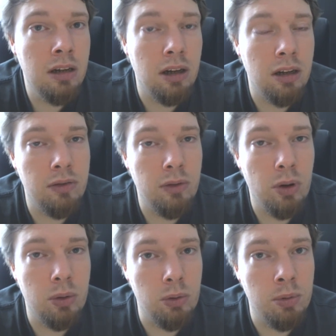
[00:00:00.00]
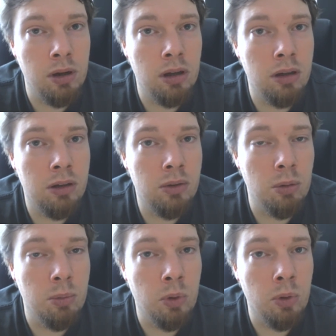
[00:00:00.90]
dann die Woche über
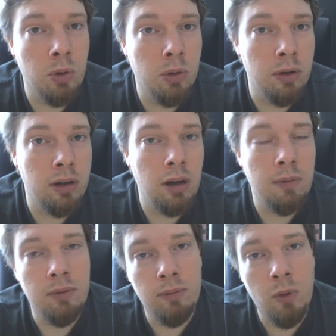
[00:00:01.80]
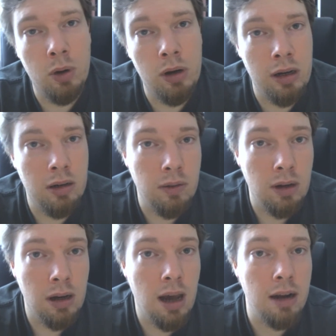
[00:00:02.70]
Turbo und am Wochenende
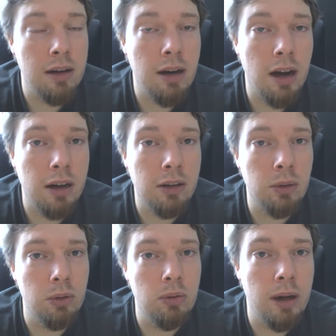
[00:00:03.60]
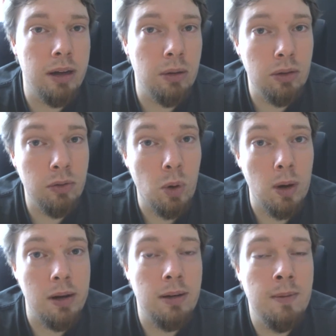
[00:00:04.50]
wieder Ladetag und so weiter und so
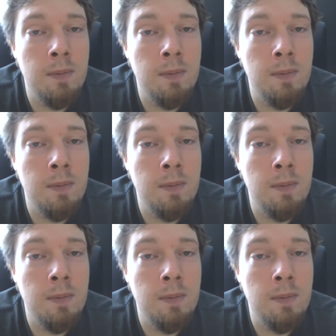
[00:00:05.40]
fort.